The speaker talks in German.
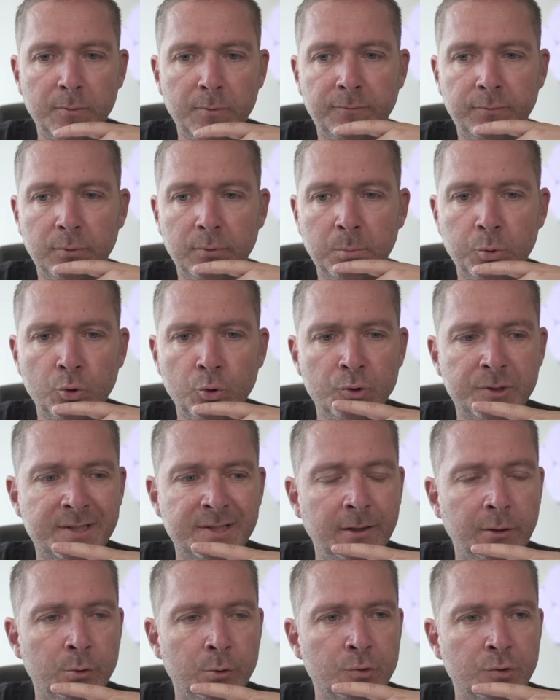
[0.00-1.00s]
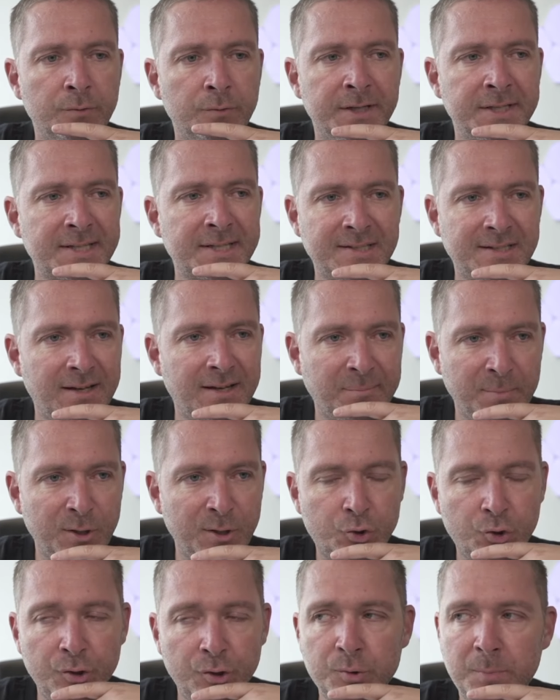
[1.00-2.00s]
vorproduziert und sowas, das hat mir
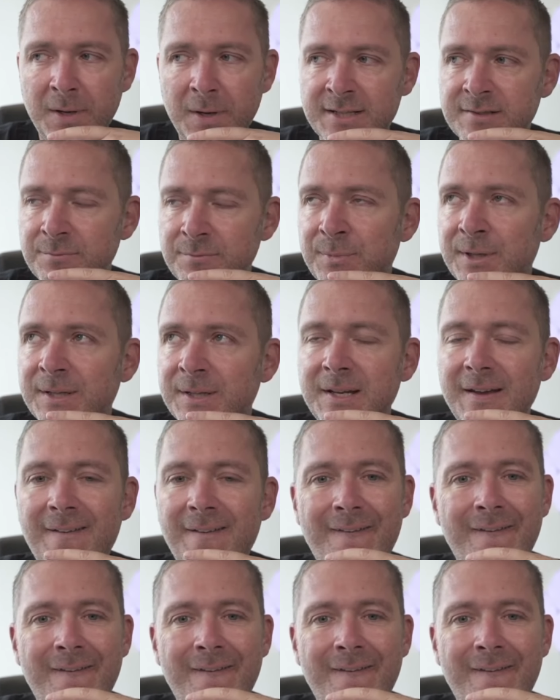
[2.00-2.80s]
schon Spaß gemacht.